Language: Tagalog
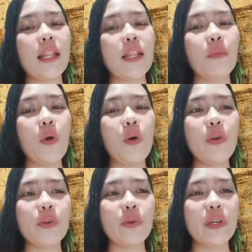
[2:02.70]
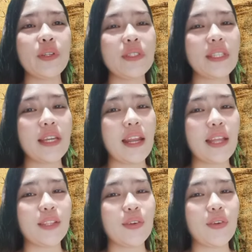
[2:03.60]
mo kung anong
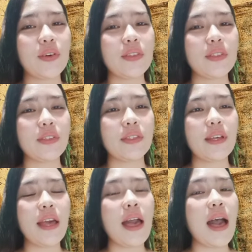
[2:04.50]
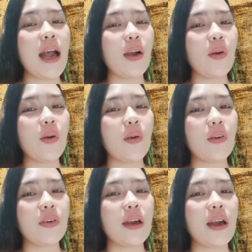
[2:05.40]
sikreto ko? Ako,
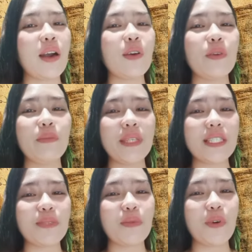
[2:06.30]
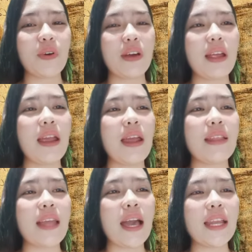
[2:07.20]
ako mismo.
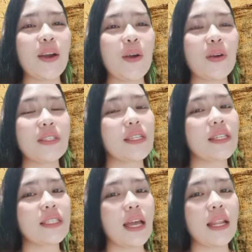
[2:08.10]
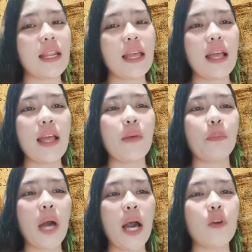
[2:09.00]
Dahil ako si Rizal,
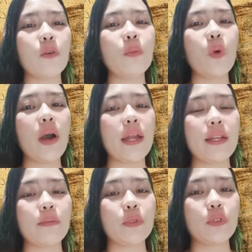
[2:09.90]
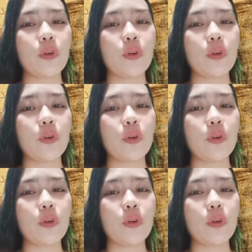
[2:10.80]
bagong mukha ng mundo.